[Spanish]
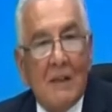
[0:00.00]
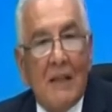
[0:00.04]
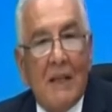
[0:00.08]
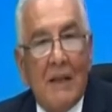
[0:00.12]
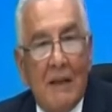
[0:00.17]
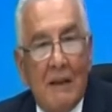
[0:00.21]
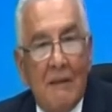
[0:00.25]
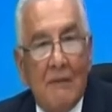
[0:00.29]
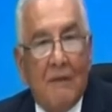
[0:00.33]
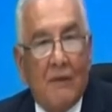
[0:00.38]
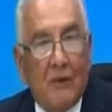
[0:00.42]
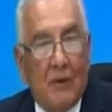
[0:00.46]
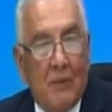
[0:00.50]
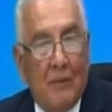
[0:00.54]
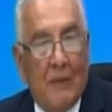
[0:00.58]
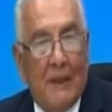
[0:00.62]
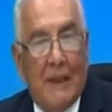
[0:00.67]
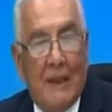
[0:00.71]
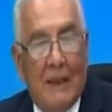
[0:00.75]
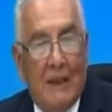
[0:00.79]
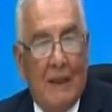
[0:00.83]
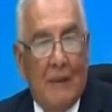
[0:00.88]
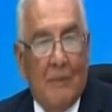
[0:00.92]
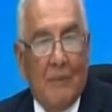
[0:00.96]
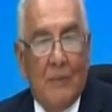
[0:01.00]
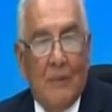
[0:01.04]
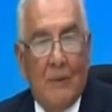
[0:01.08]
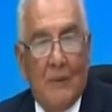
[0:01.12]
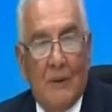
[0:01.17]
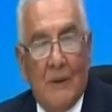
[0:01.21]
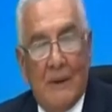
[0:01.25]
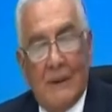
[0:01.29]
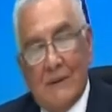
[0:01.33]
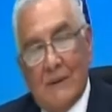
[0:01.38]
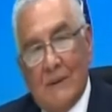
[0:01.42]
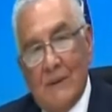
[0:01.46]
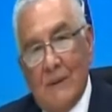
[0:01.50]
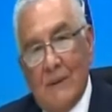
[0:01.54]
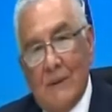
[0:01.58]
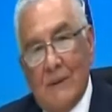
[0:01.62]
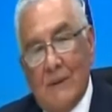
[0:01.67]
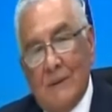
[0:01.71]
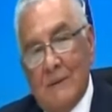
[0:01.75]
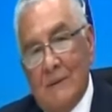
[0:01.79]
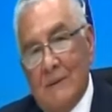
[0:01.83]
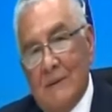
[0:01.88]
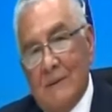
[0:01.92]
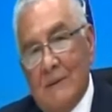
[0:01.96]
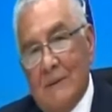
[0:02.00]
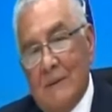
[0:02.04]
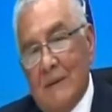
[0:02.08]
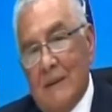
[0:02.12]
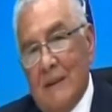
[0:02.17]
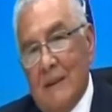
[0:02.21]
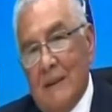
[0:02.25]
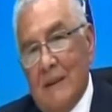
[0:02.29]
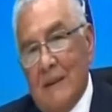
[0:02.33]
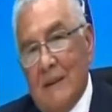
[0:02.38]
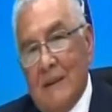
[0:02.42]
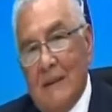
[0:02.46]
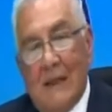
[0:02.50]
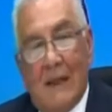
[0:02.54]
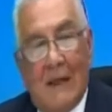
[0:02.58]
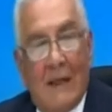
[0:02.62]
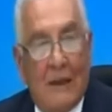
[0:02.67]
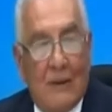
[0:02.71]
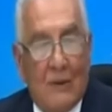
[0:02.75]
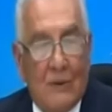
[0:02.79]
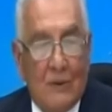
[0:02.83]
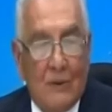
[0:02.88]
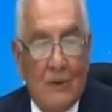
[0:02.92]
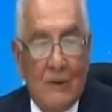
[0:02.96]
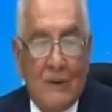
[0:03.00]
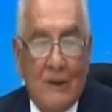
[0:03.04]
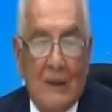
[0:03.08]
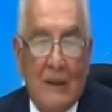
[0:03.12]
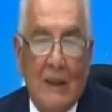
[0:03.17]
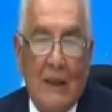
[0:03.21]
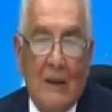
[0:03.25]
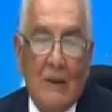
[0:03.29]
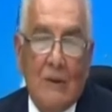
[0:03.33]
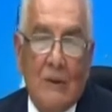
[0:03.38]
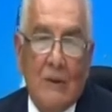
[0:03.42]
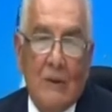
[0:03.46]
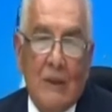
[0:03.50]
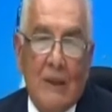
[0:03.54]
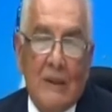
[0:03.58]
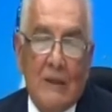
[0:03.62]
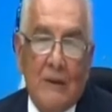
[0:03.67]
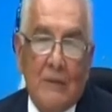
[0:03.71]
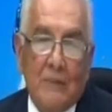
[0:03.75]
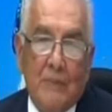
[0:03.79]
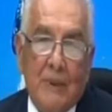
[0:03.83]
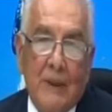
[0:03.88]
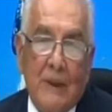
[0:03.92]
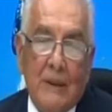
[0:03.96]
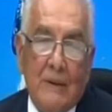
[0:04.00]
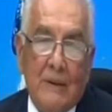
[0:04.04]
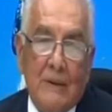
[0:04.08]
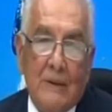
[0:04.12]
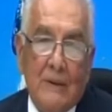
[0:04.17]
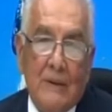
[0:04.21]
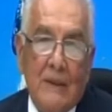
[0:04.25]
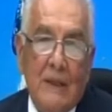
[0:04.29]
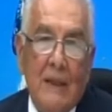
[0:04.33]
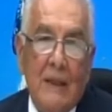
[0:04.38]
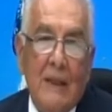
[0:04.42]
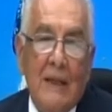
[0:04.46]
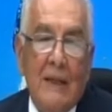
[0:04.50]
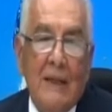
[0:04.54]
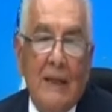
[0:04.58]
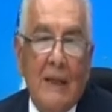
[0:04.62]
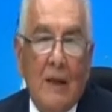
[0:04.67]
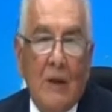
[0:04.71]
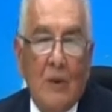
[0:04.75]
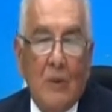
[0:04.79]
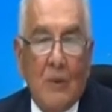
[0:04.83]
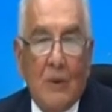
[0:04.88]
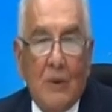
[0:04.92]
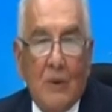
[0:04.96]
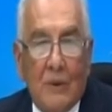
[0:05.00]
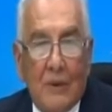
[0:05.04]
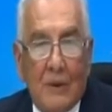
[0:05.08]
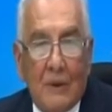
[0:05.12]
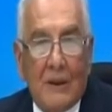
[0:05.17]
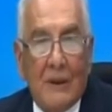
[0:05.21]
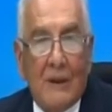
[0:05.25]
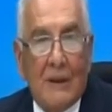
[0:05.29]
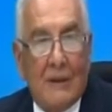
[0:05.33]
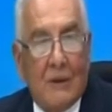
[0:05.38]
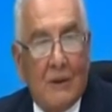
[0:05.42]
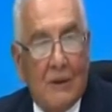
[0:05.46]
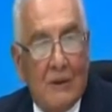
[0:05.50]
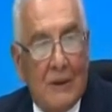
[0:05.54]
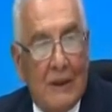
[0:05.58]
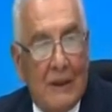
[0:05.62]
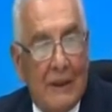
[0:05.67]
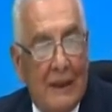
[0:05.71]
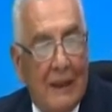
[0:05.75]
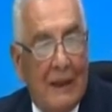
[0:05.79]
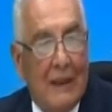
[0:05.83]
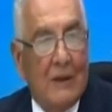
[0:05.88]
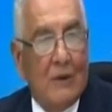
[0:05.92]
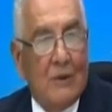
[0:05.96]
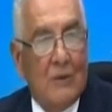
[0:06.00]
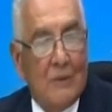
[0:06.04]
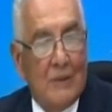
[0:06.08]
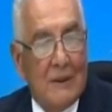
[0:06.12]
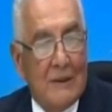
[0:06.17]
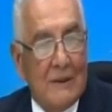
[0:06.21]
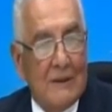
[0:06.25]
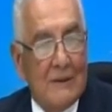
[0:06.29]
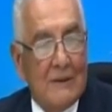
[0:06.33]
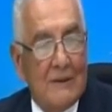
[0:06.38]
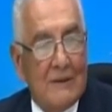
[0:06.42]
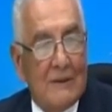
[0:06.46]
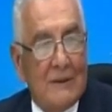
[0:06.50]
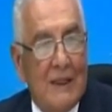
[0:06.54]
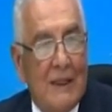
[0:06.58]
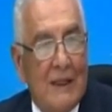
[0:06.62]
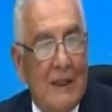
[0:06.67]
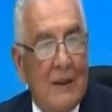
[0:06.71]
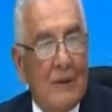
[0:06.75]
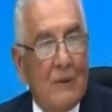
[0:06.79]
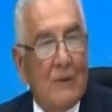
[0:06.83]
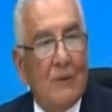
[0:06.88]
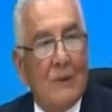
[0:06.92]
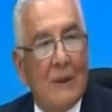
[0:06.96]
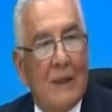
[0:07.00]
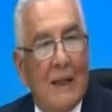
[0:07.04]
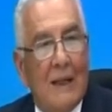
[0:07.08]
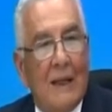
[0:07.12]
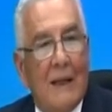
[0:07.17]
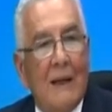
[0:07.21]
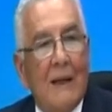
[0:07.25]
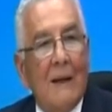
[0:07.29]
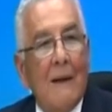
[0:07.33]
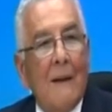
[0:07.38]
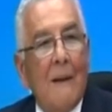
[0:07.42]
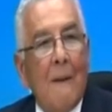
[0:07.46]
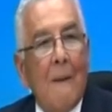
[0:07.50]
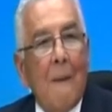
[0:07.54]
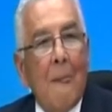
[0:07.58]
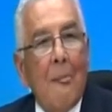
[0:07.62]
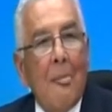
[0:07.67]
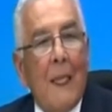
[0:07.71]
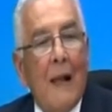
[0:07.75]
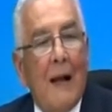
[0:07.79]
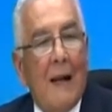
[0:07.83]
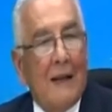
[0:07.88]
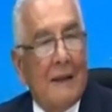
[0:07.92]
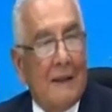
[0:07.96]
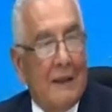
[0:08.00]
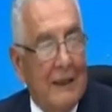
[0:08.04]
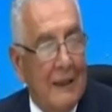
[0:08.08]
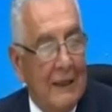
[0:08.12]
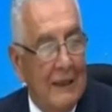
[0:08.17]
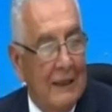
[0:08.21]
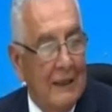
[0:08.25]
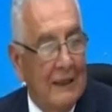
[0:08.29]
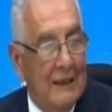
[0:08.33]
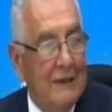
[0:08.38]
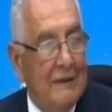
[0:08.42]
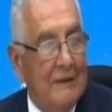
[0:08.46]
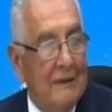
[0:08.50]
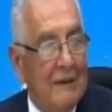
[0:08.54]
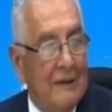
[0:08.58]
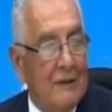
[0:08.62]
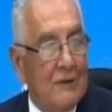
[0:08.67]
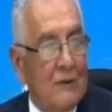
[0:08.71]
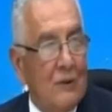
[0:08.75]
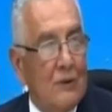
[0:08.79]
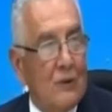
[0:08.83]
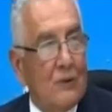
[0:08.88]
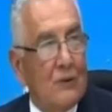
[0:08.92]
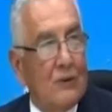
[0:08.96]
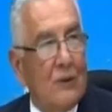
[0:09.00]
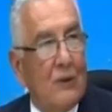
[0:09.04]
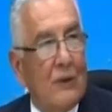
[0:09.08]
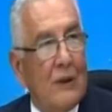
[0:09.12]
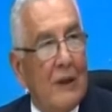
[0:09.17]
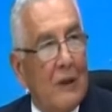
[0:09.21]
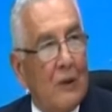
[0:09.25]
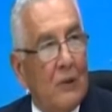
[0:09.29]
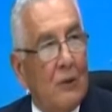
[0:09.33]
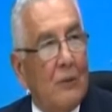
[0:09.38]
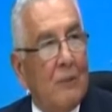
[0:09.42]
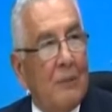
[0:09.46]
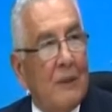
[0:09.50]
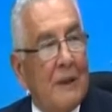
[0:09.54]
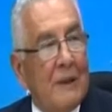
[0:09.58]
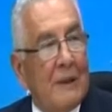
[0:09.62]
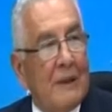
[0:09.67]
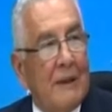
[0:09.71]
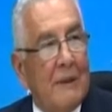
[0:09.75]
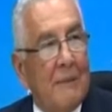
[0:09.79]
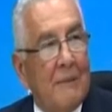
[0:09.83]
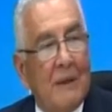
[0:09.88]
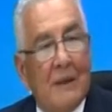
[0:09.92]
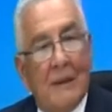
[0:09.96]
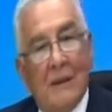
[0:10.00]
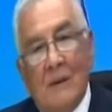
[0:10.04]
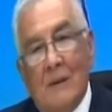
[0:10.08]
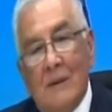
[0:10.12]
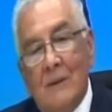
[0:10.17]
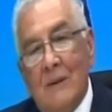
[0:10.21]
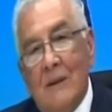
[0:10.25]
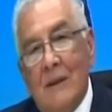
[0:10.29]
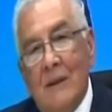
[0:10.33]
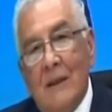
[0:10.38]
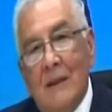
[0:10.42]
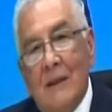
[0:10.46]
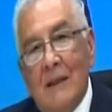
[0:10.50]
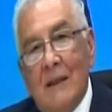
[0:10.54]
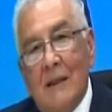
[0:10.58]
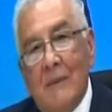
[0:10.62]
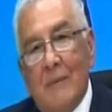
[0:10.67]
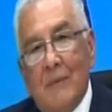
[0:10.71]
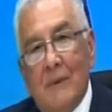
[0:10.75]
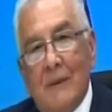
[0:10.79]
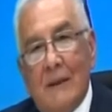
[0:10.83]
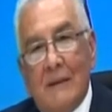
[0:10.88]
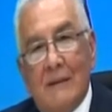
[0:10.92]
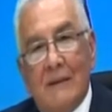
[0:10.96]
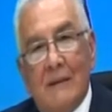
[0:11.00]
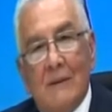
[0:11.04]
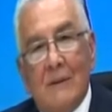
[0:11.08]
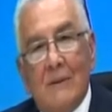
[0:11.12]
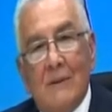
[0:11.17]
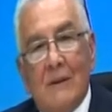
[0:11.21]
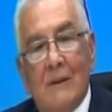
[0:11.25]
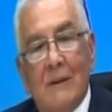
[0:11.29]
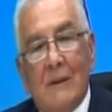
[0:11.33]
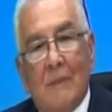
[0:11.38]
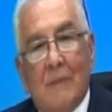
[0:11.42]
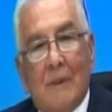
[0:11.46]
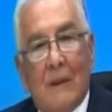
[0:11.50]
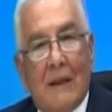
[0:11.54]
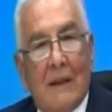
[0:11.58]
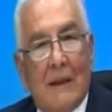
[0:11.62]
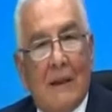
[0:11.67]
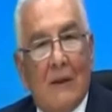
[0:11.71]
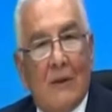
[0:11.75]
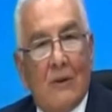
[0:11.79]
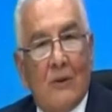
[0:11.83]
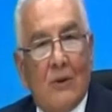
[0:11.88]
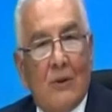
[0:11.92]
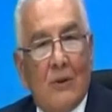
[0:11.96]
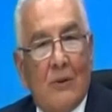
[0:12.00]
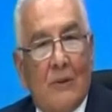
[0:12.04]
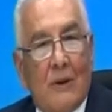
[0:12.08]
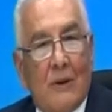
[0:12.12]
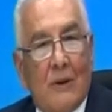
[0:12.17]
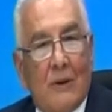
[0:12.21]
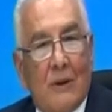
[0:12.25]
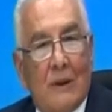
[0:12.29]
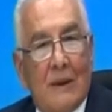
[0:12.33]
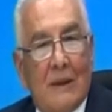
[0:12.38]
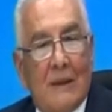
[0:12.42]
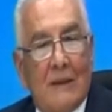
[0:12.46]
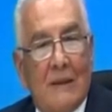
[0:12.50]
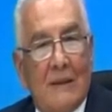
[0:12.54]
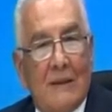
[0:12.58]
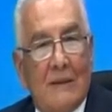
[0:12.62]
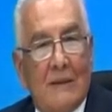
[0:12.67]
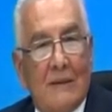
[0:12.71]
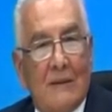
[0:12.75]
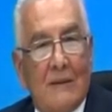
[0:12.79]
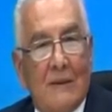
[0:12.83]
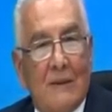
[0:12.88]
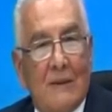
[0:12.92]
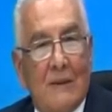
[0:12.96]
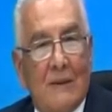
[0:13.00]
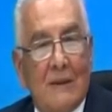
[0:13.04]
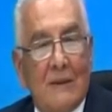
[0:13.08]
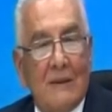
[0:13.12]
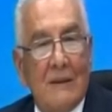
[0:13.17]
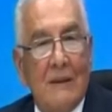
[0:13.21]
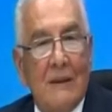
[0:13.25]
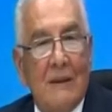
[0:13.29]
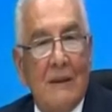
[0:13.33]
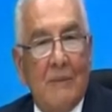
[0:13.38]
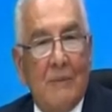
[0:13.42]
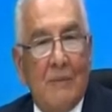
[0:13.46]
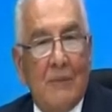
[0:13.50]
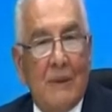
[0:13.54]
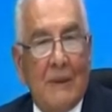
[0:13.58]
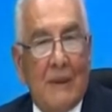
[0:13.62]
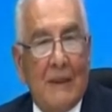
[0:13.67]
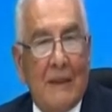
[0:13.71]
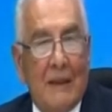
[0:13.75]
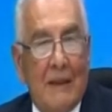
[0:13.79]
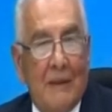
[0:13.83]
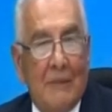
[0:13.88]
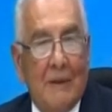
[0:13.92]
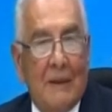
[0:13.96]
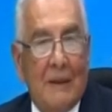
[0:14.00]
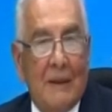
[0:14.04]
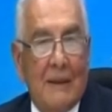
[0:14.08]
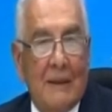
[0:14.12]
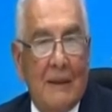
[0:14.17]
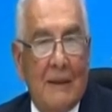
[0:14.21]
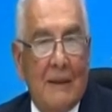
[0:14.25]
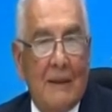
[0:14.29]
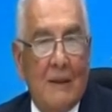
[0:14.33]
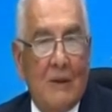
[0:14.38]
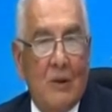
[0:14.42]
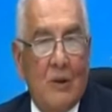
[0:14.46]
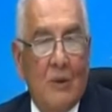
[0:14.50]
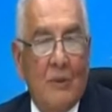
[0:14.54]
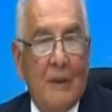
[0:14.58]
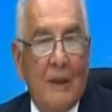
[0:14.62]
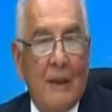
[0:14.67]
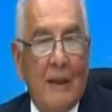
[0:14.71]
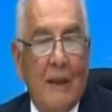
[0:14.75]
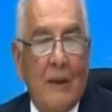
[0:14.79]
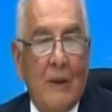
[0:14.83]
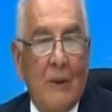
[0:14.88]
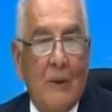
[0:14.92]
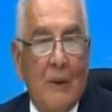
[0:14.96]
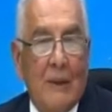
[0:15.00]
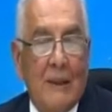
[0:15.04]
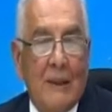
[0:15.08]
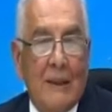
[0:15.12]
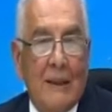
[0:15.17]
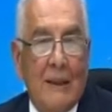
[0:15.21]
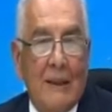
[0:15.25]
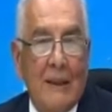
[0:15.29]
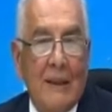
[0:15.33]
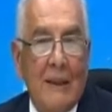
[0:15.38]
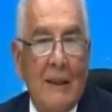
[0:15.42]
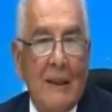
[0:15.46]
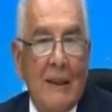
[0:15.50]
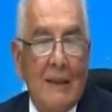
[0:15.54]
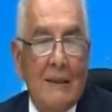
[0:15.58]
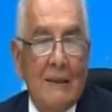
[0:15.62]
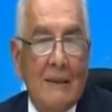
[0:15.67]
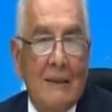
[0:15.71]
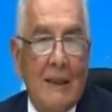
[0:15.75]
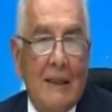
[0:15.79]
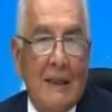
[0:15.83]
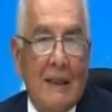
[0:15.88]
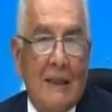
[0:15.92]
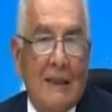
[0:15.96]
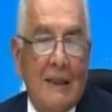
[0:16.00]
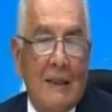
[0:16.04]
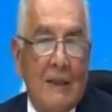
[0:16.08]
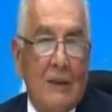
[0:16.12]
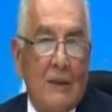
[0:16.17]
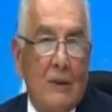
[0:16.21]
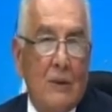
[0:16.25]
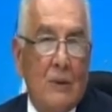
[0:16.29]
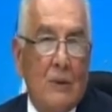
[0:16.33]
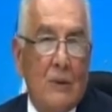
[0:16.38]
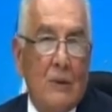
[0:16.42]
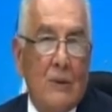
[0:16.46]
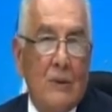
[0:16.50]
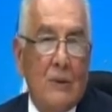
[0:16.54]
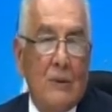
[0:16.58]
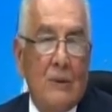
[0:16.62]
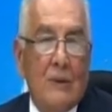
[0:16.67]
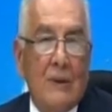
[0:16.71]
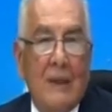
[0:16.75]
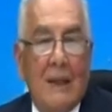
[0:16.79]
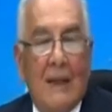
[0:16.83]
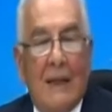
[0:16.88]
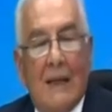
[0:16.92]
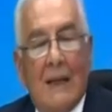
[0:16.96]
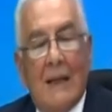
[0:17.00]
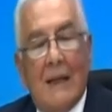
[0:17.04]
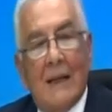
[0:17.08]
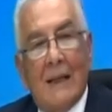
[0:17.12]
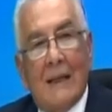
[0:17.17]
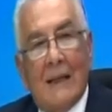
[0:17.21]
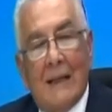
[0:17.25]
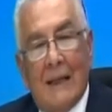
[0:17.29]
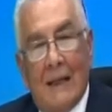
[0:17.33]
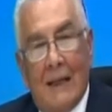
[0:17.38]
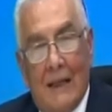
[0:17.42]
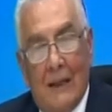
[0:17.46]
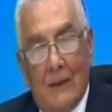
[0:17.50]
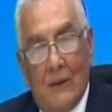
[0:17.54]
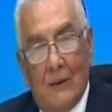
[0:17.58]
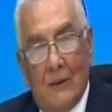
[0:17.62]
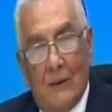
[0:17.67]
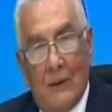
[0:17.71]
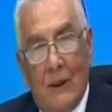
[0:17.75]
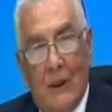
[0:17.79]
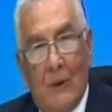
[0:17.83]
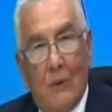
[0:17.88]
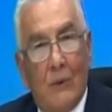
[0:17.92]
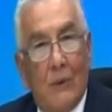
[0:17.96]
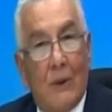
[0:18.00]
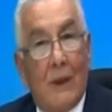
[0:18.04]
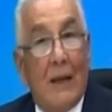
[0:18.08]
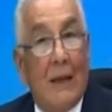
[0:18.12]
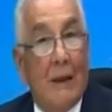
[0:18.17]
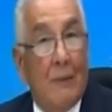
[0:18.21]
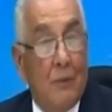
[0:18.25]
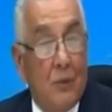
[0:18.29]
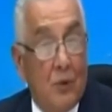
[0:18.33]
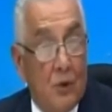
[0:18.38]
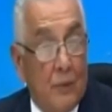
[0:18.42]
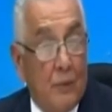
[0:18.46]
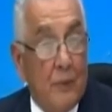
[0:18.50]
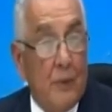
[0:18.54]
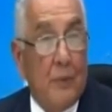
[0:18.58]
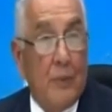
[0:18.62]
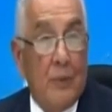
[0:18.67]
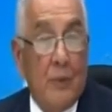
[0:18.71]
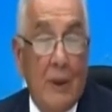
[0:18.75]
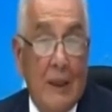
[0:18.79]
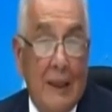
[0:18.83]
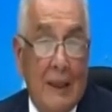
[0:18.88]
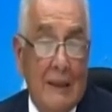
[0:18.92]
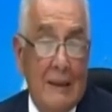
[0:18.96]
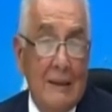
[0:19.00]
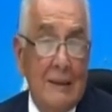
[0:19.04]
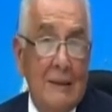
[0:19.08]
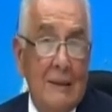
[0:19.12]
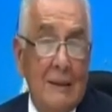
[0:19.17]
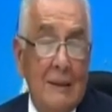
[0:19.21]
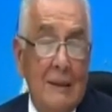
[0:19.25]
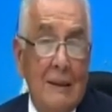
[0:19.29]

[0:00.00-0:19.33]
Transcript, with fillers: informar a la población, eh, dar a conocer algunos aspectos y a lo mejor de, de la conversación sale alguna alternativa de solución, algún planteamiento que pueda ser útil para que los tomadores de decisiones pues realmente tomen en cuenta, ya que esto ha creado ya un clamor popular.